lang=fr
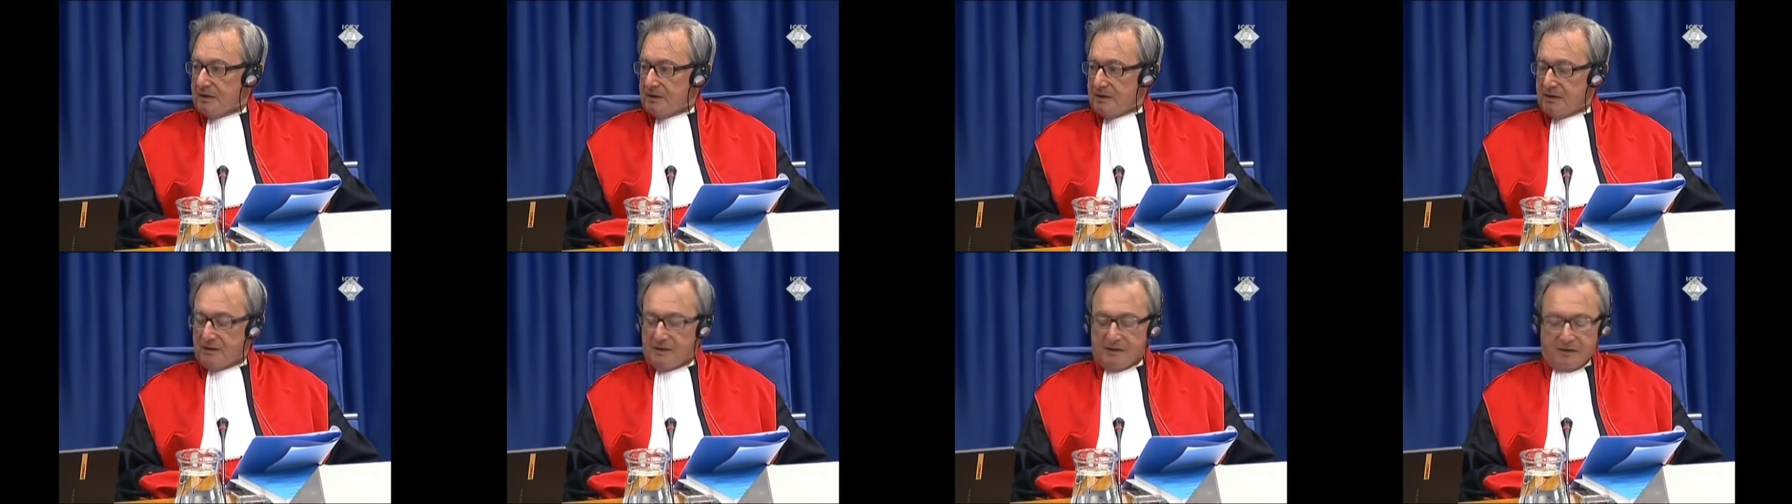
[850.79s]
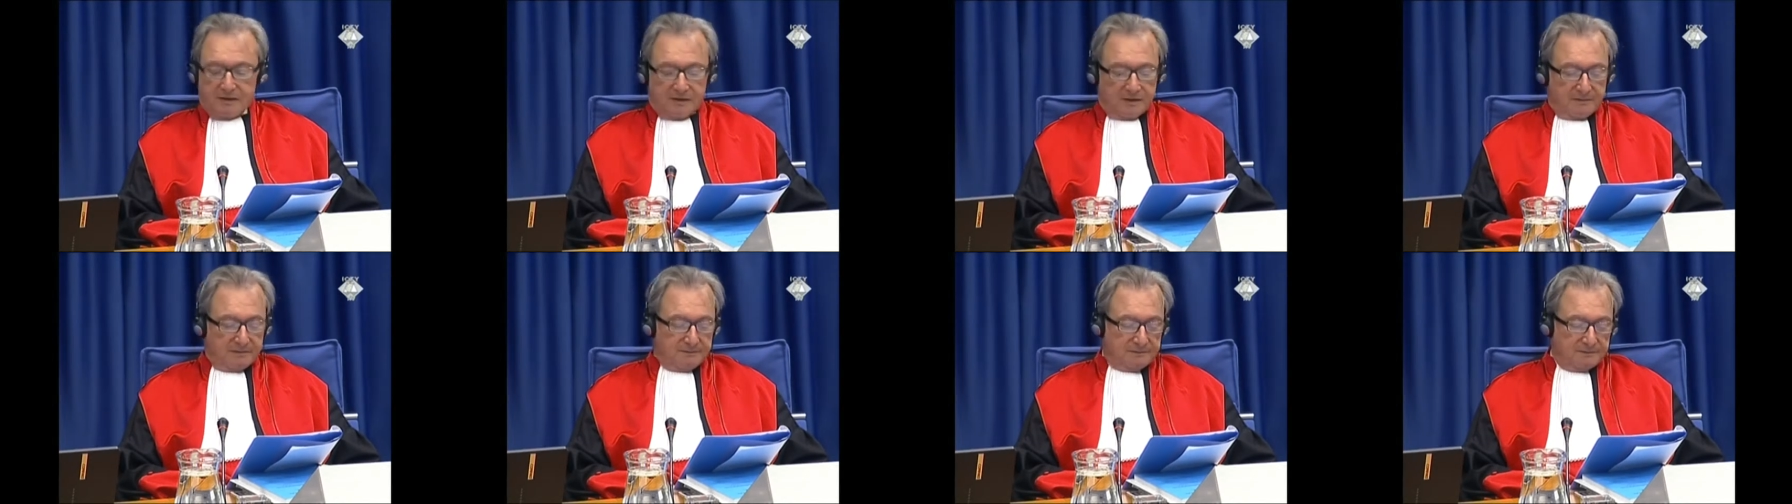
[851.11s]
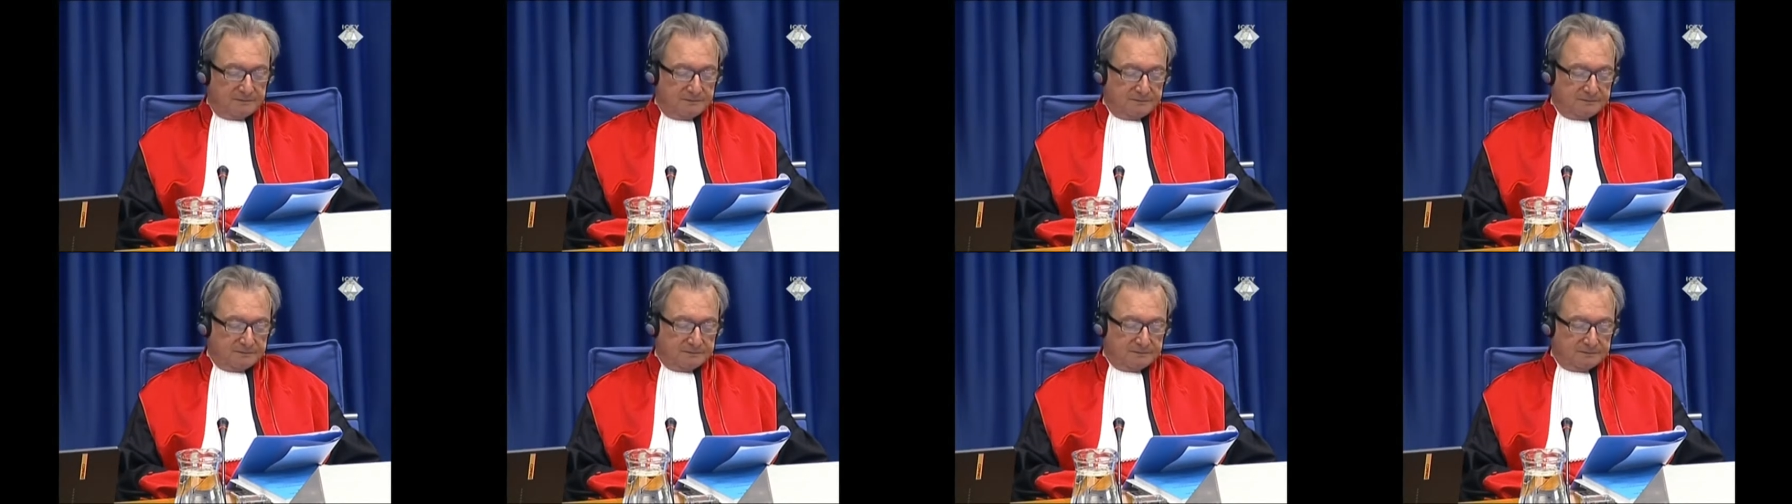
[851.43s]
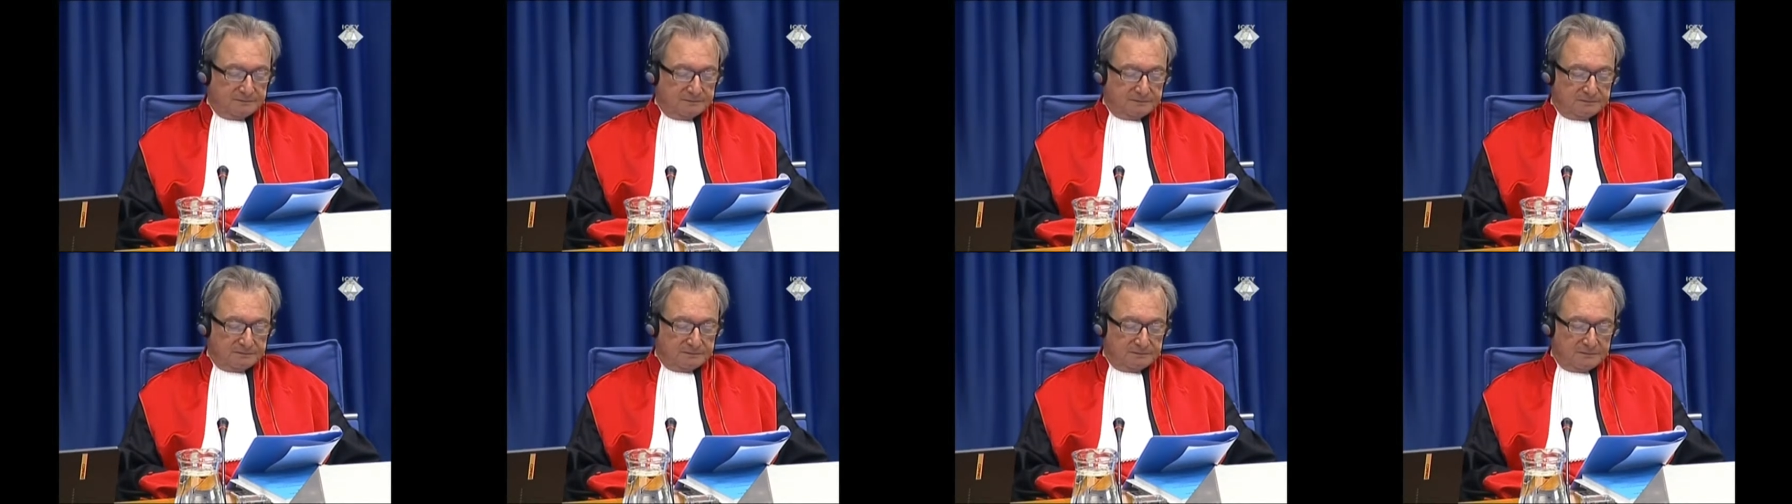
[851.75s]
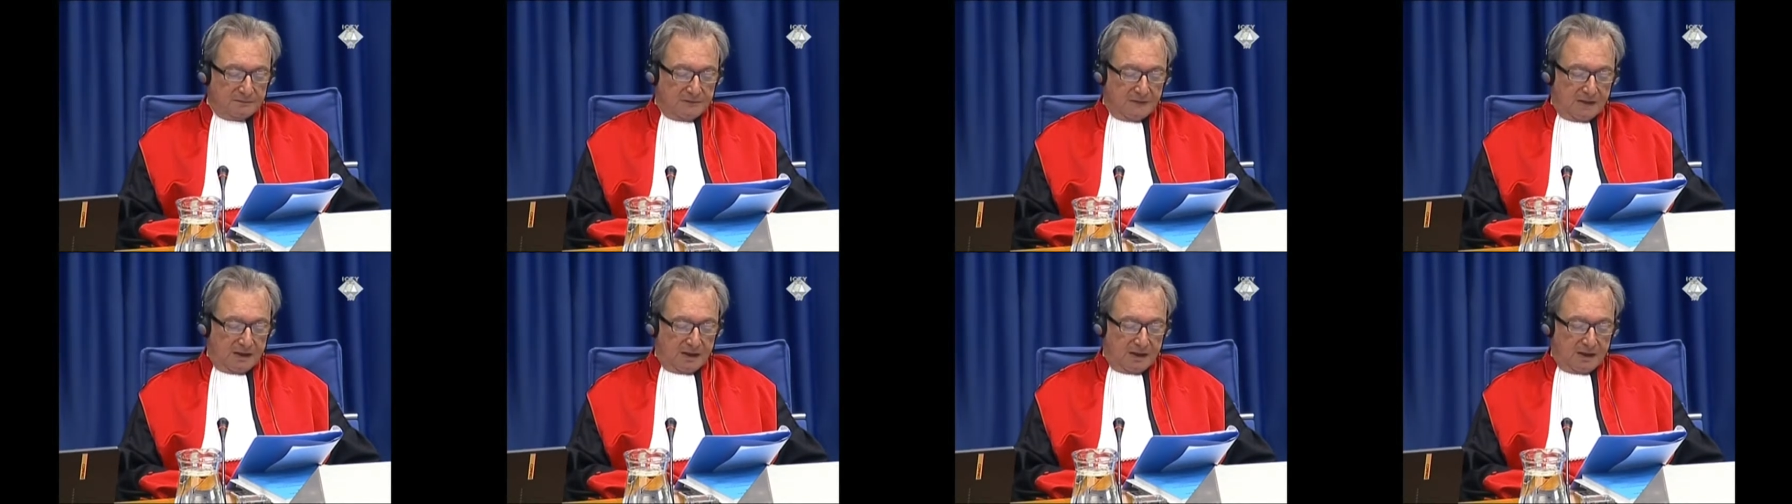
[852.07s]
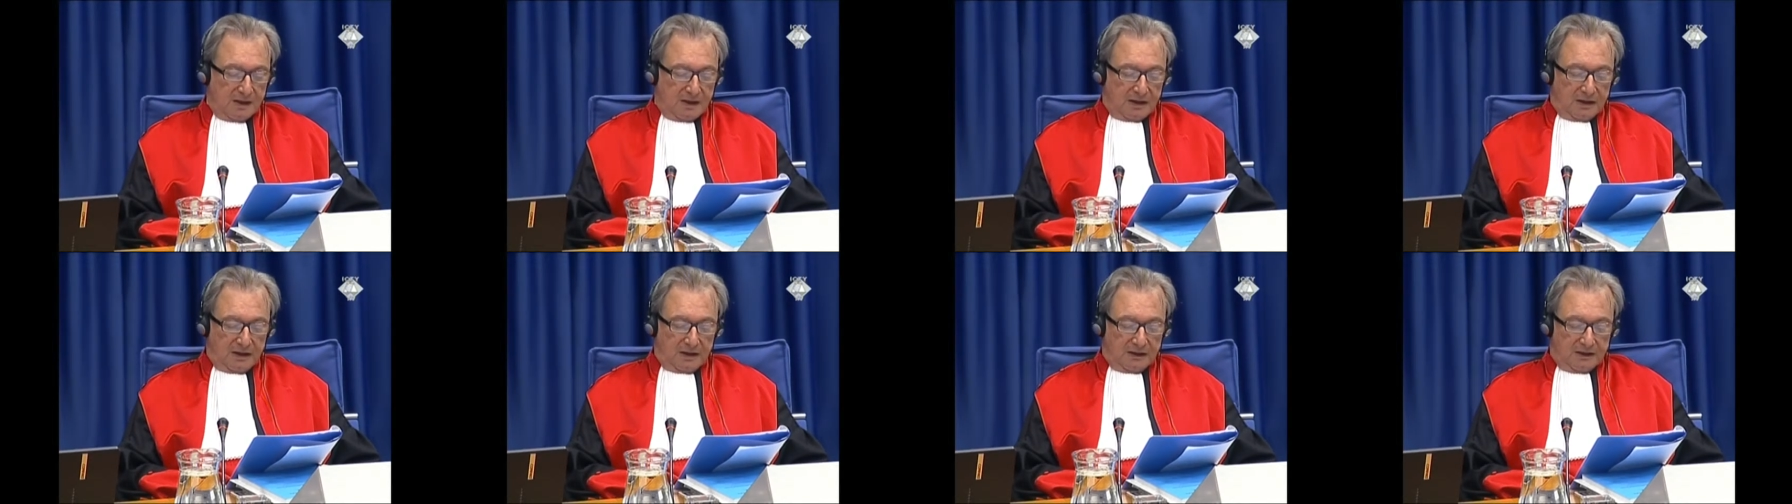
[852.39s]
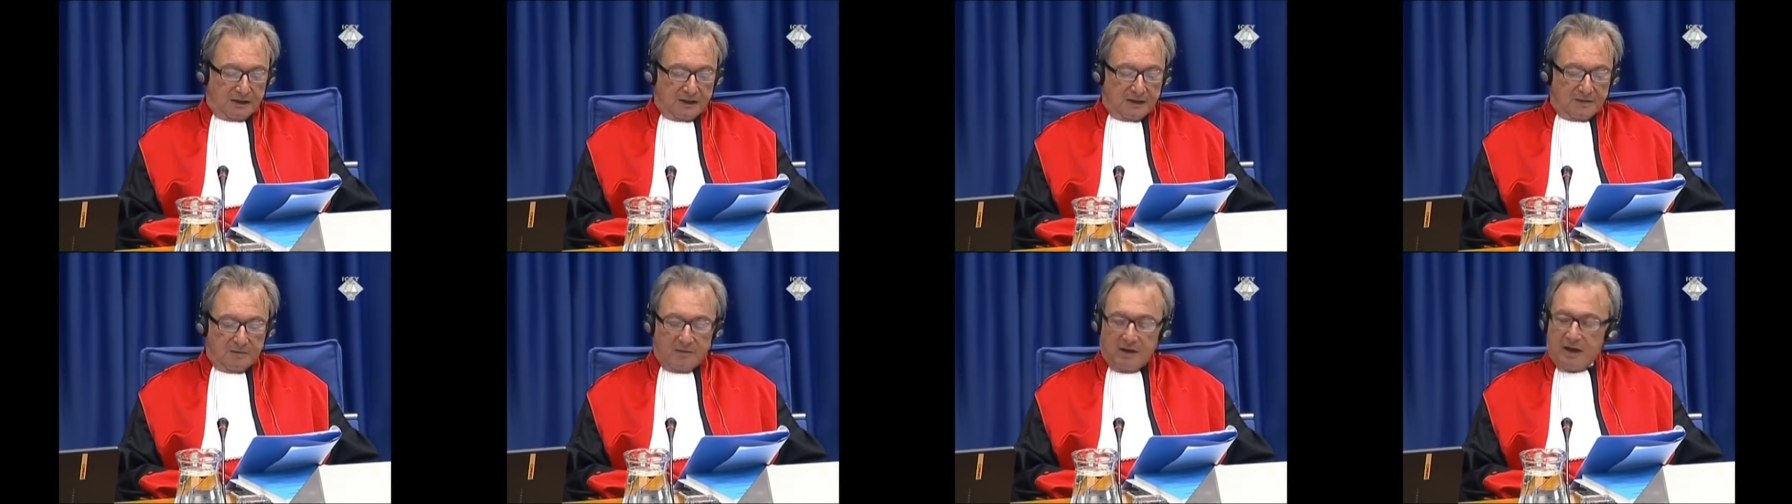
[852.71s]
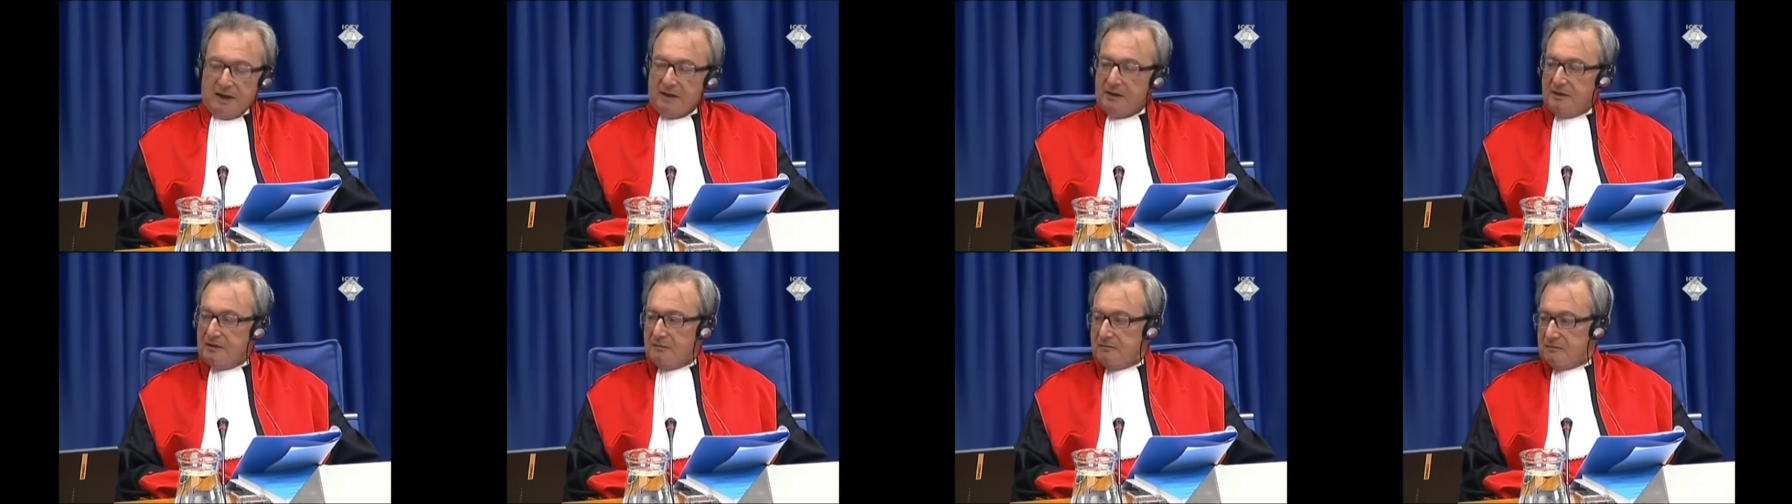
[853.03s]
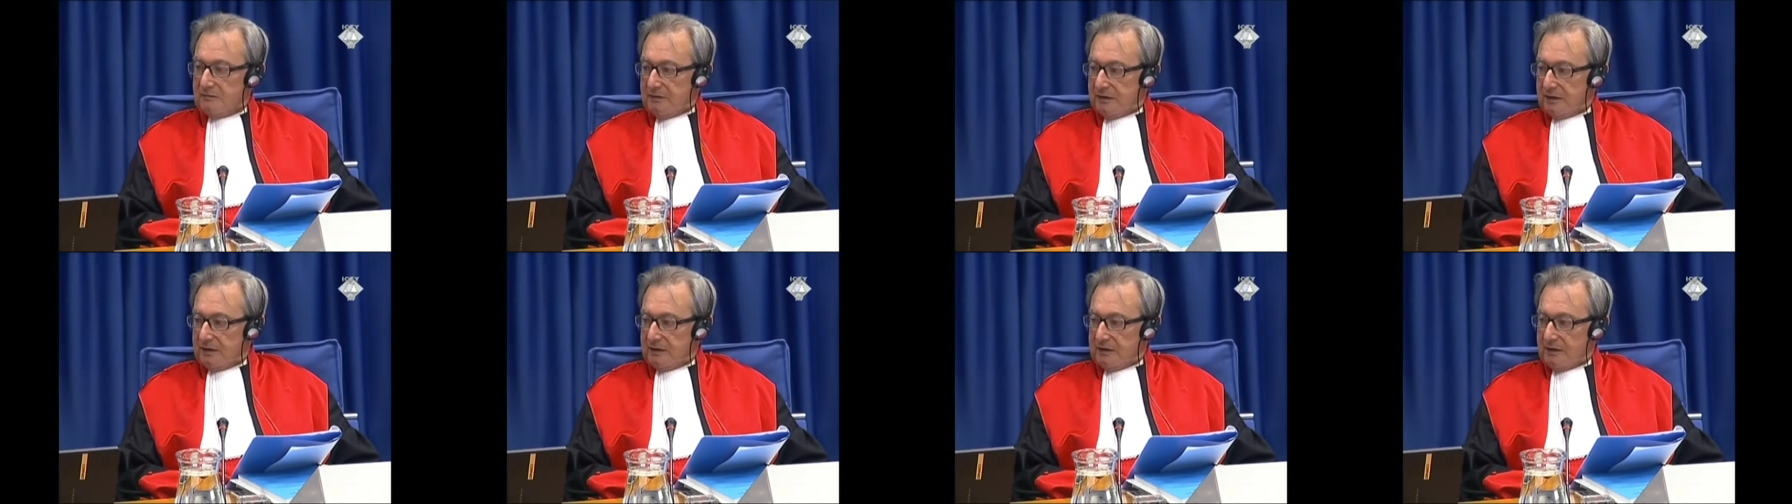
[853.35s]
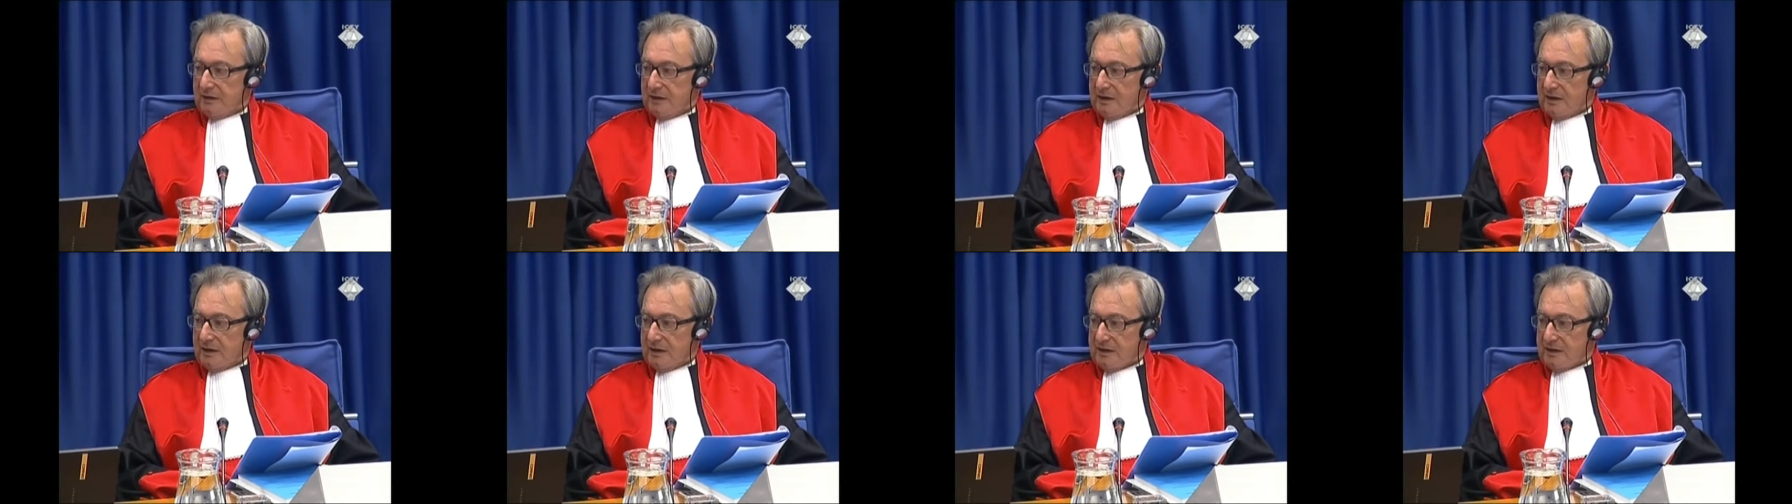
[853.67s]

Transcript: en accusation dans le cadre de cette comparution initiale.